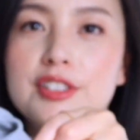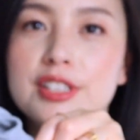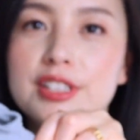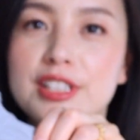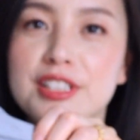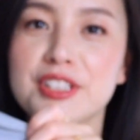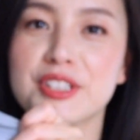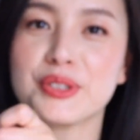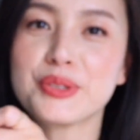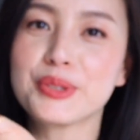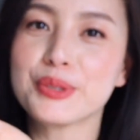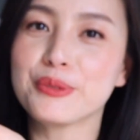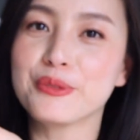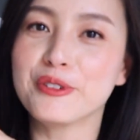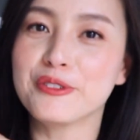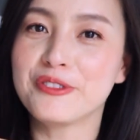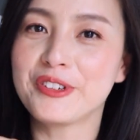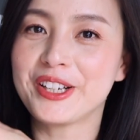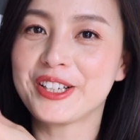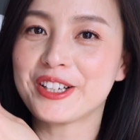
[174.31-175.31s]
后这件 T 恤
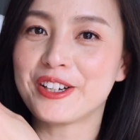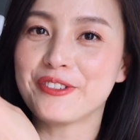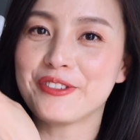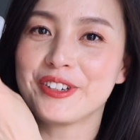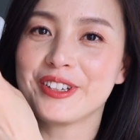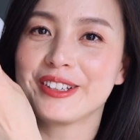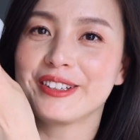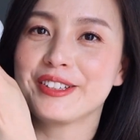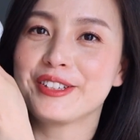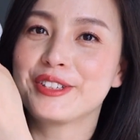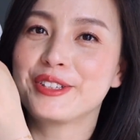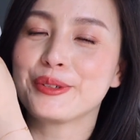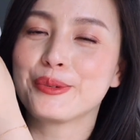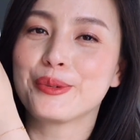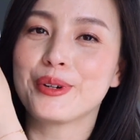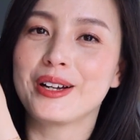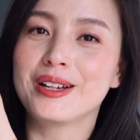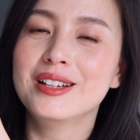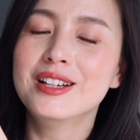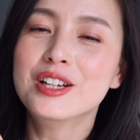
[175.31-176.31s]
我非常的喜
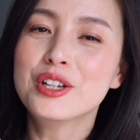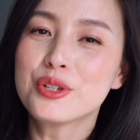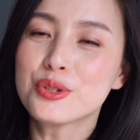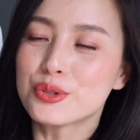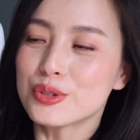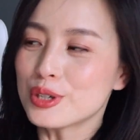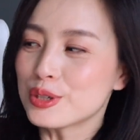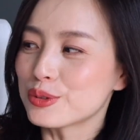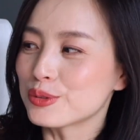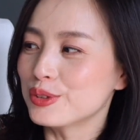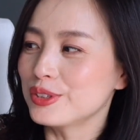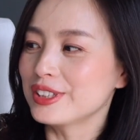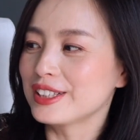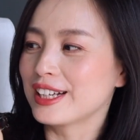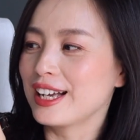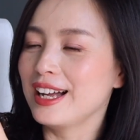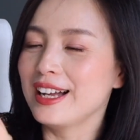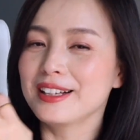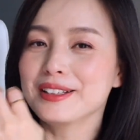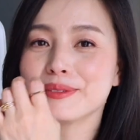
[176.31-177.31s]
欢，虽然说你
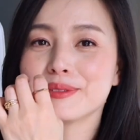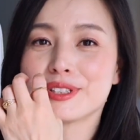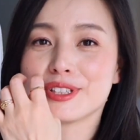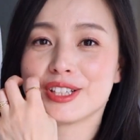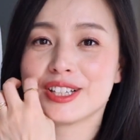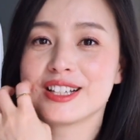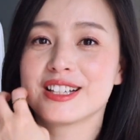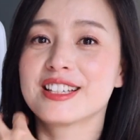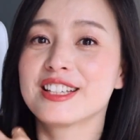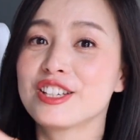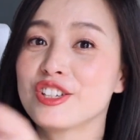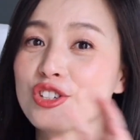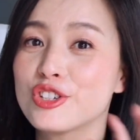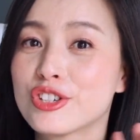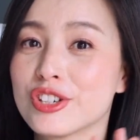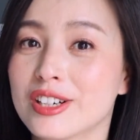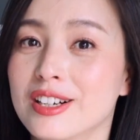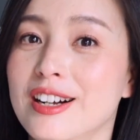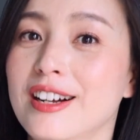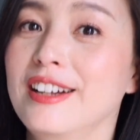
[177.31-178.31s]
看只是 T
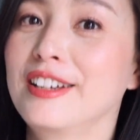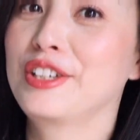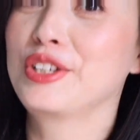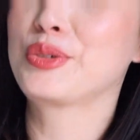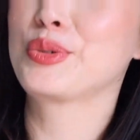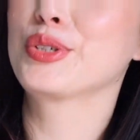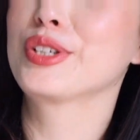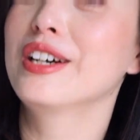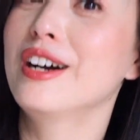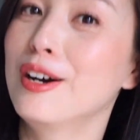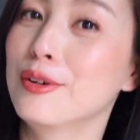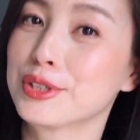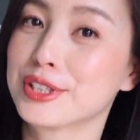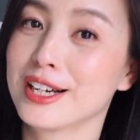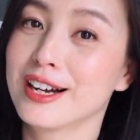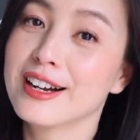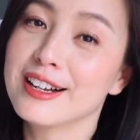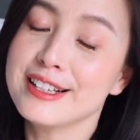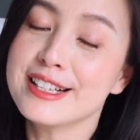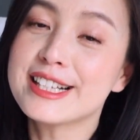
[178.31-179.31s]
恤哈，你觉得好
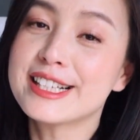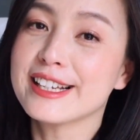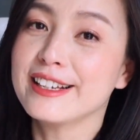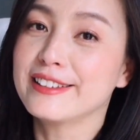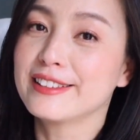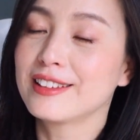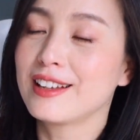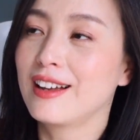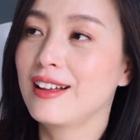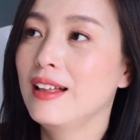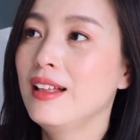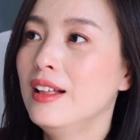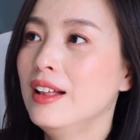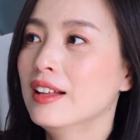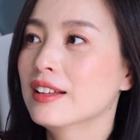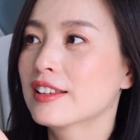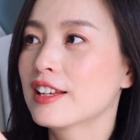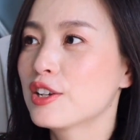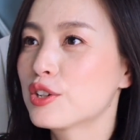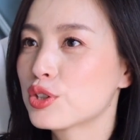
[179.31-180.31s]
像很简单。
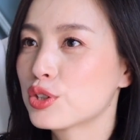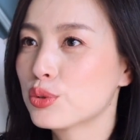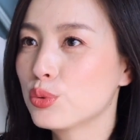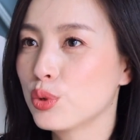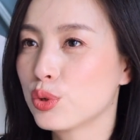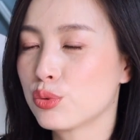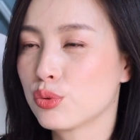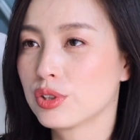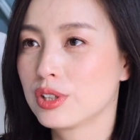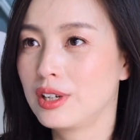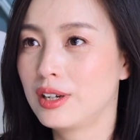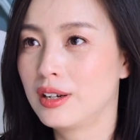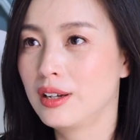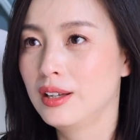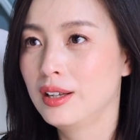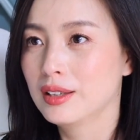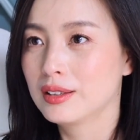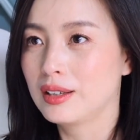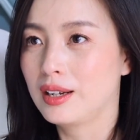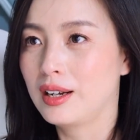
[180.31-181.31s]
但是我觉得，